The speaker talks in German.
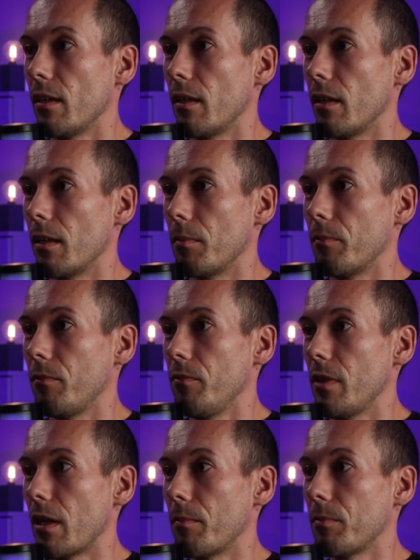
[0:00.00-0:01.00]
Ähm,
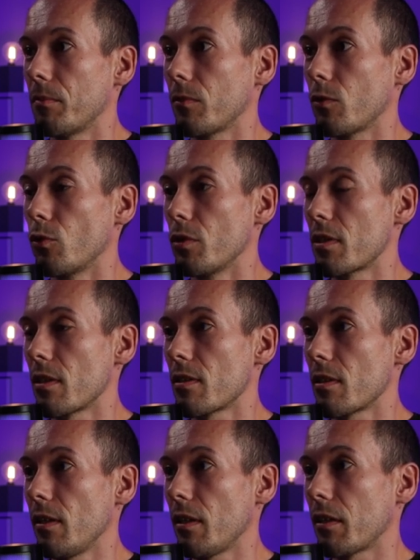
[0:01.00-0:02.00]
wir haben
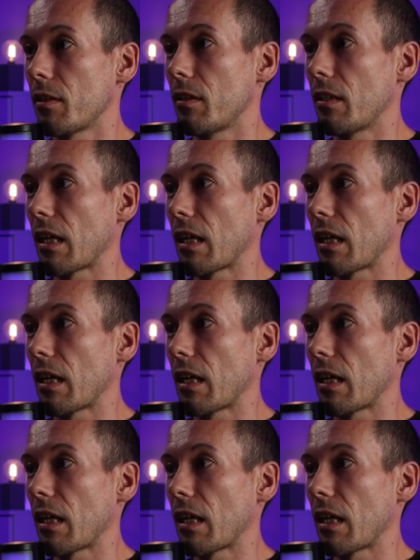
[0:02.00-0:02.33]
grundsätzlich